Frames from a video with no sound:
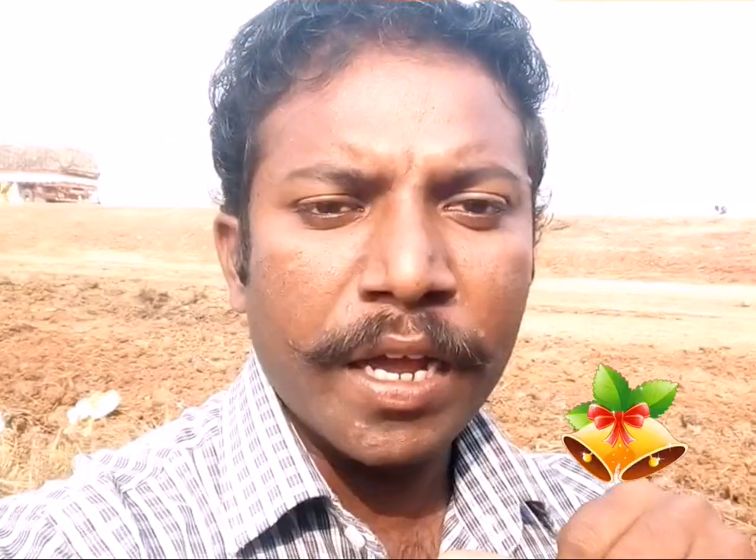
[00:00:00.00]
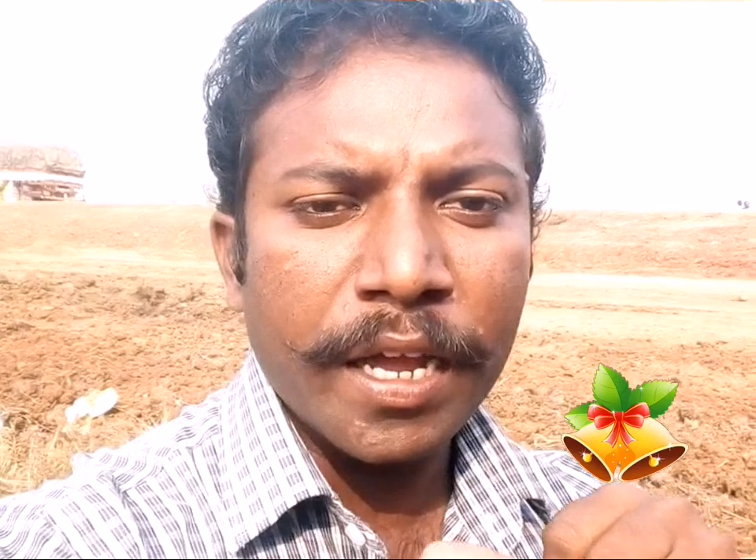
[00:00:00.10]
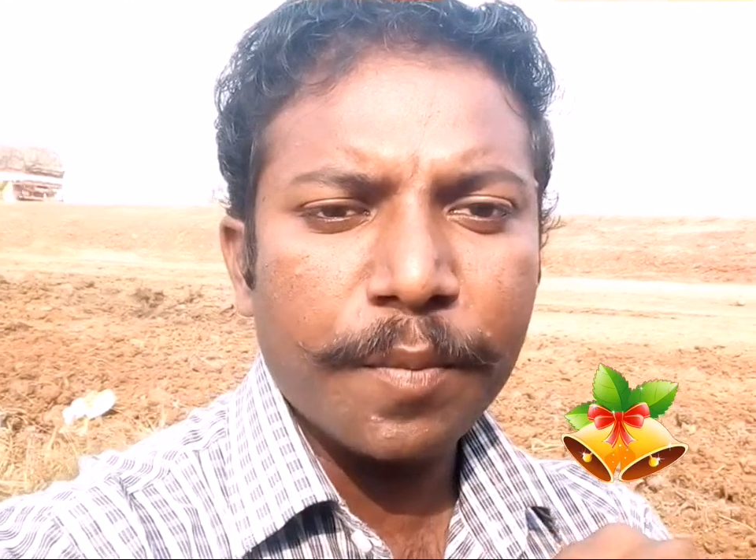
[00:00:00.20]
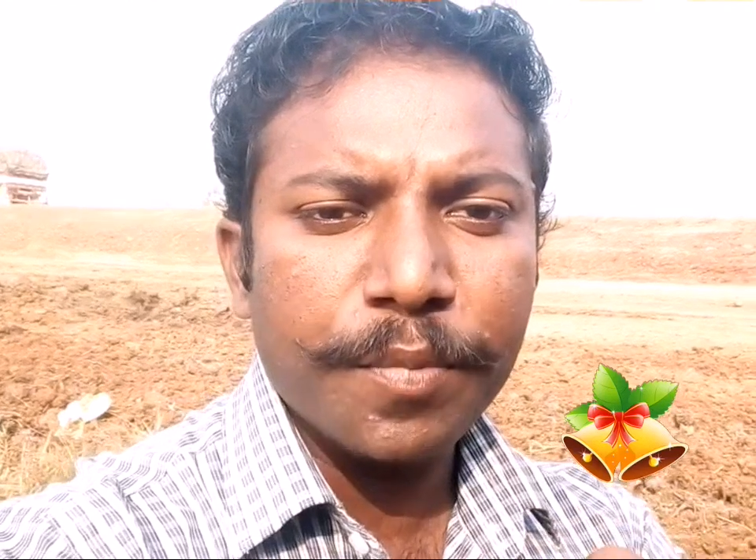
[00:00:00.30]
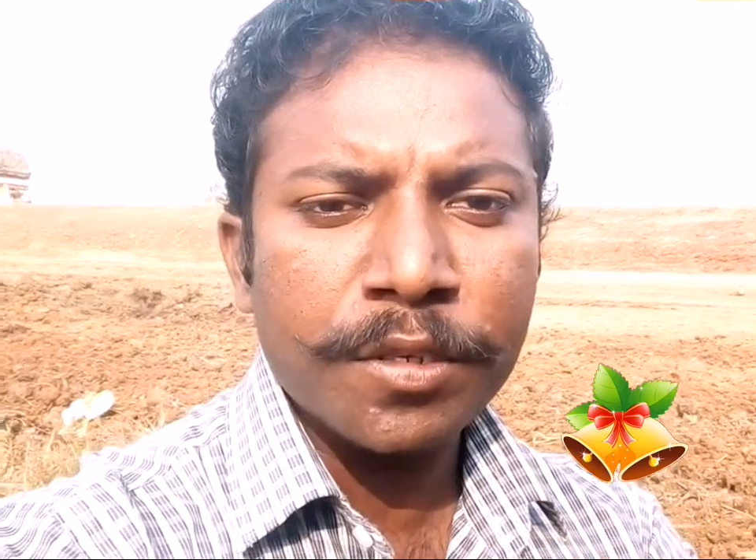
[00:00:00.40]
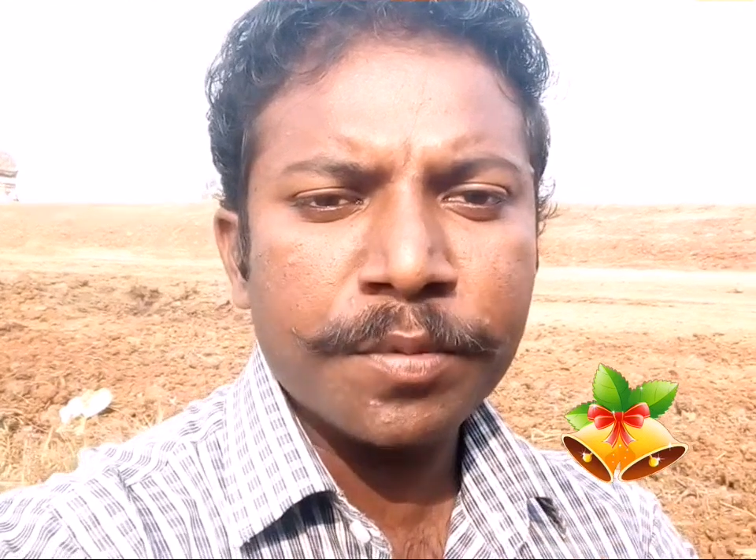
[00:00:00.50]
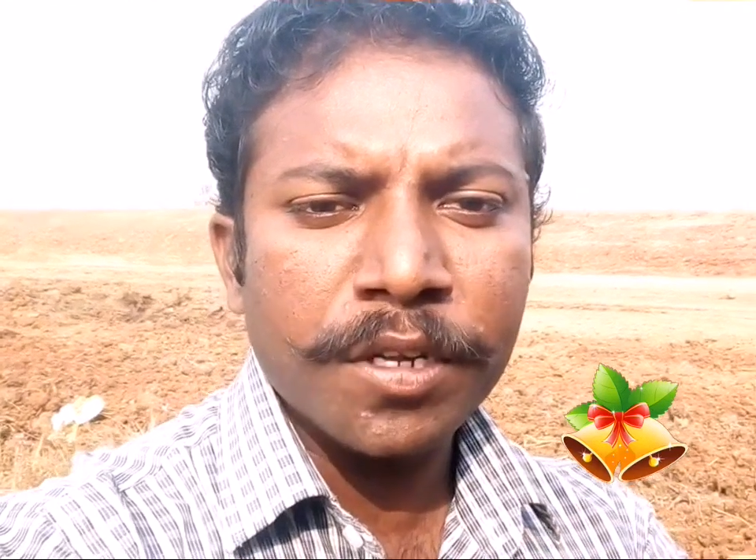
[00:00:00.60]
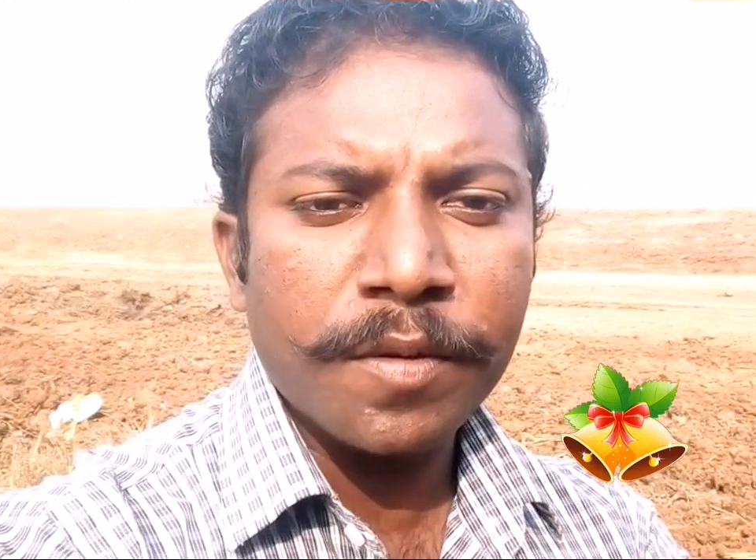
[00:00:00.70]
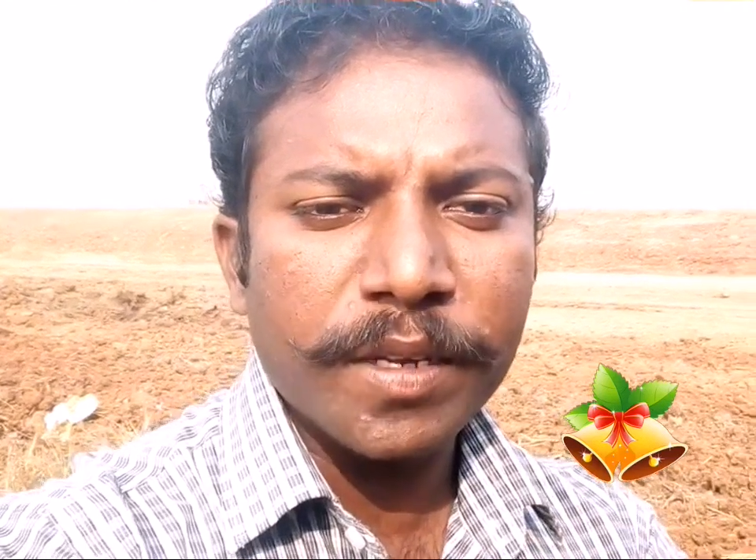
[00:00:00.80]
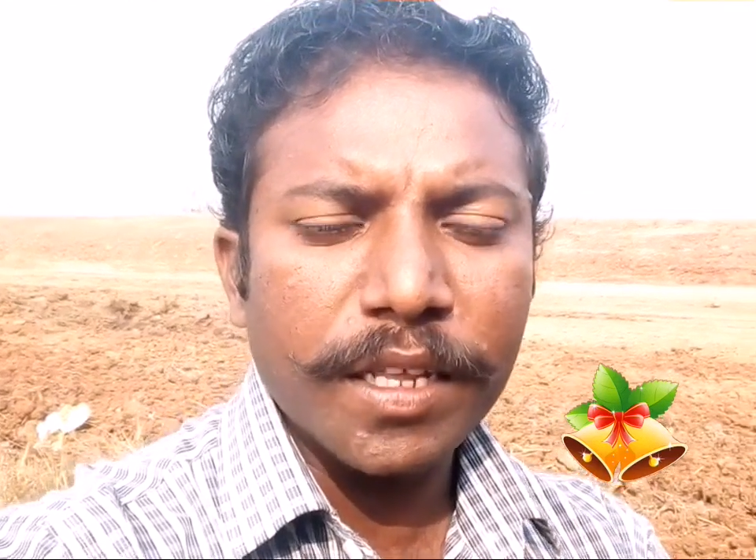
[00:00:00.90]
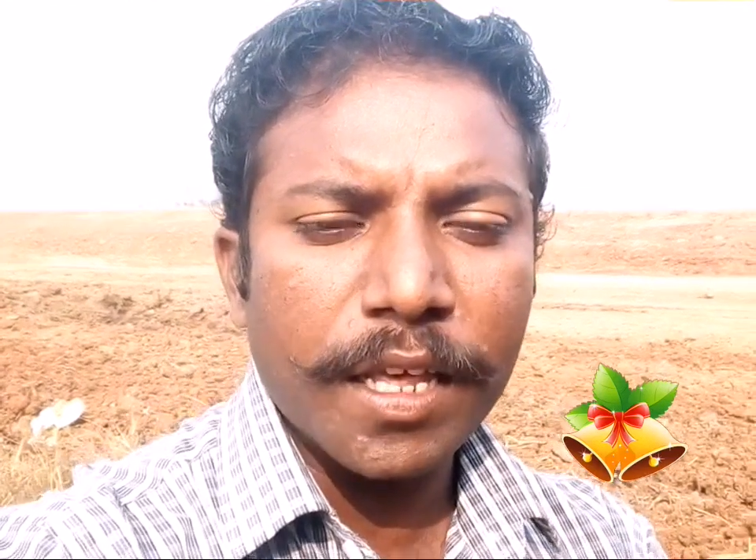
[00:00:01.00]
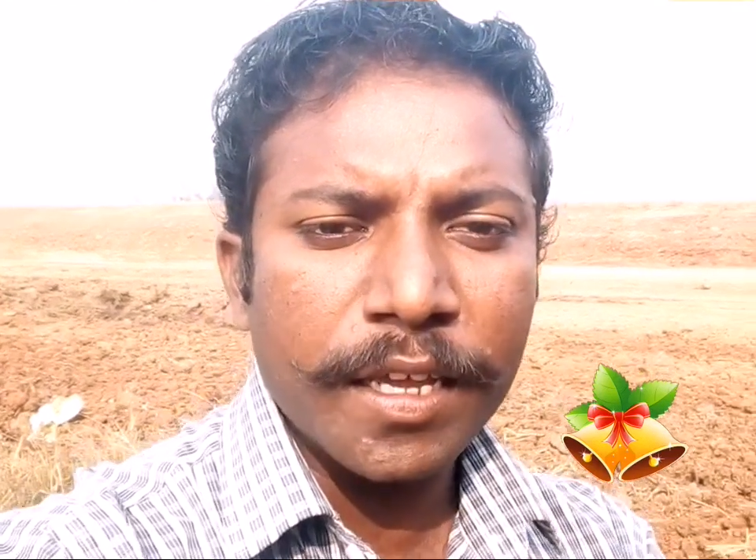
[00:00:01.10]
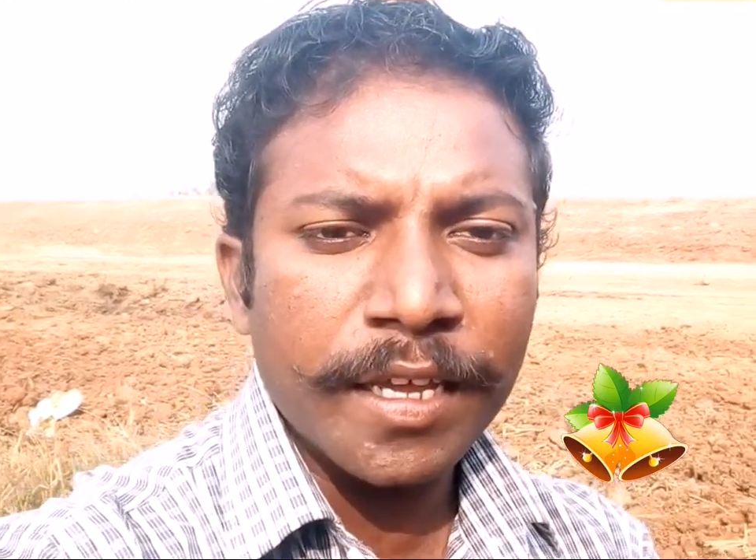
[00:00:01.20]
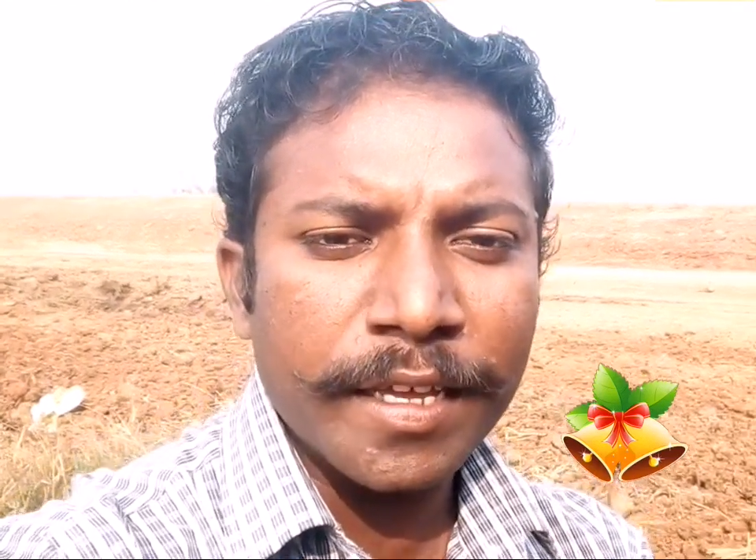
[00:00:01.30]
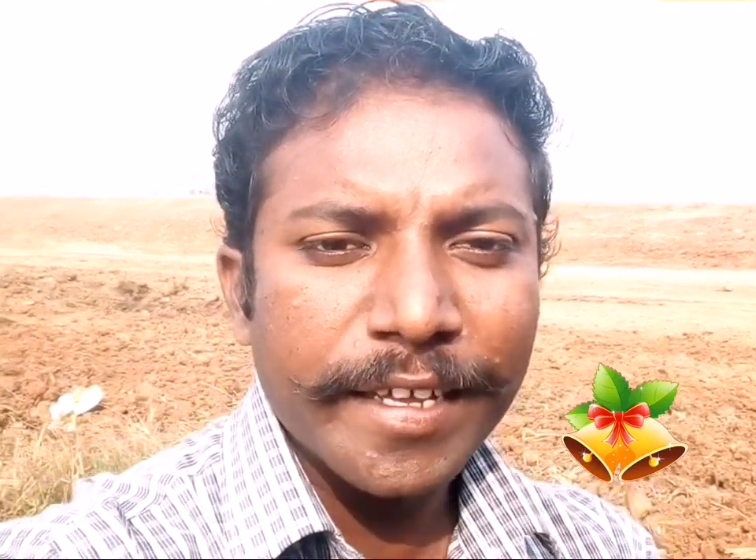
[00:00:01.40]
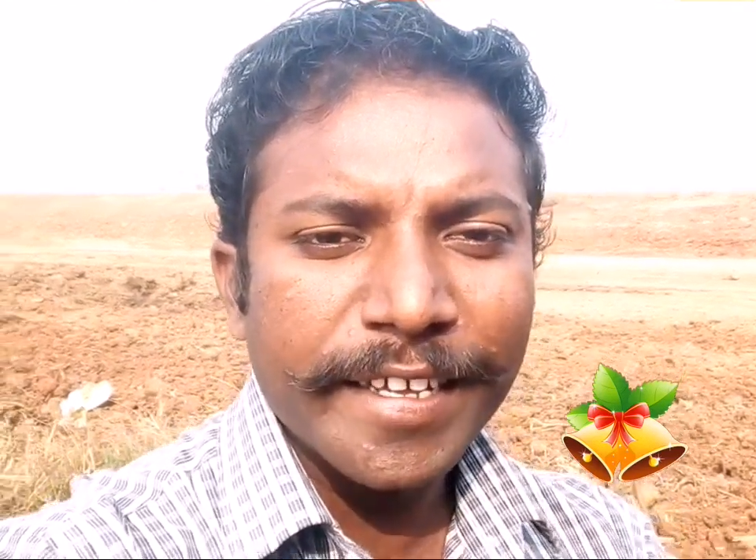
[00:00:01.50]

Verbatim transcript: பில் ஐக்கான ப்ரெஸ் பண்ணுங்க மறந்துடாதீங்க